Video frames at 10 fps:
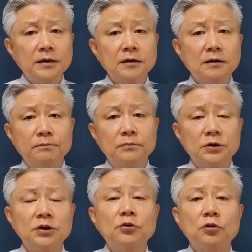이런 걸
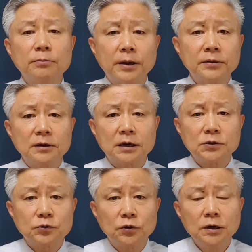여론을 만들어
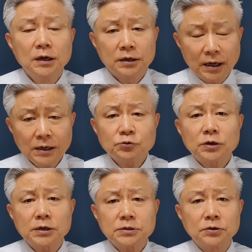가지고
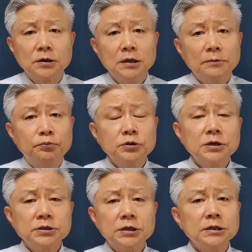계속해서
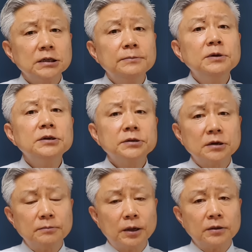부정적인
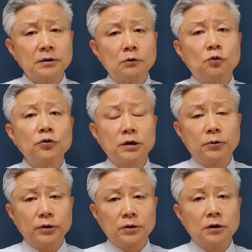이미지를 만들어가고
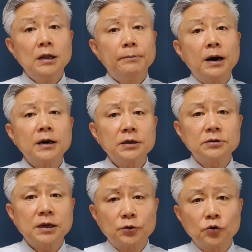공격하고 있는 거. 박근혜
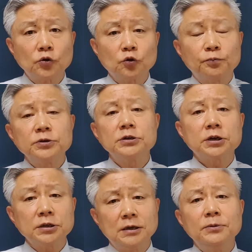전 대통령도
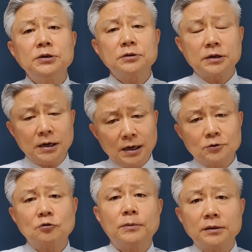부정적인 이미지를
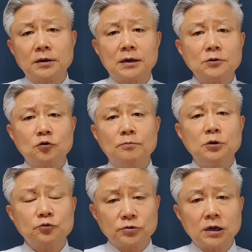계속 만들어가지고
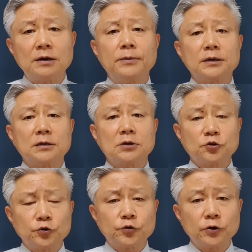뭐 주사를 맞았다,
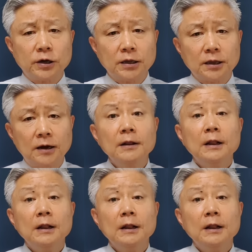수술을 했다,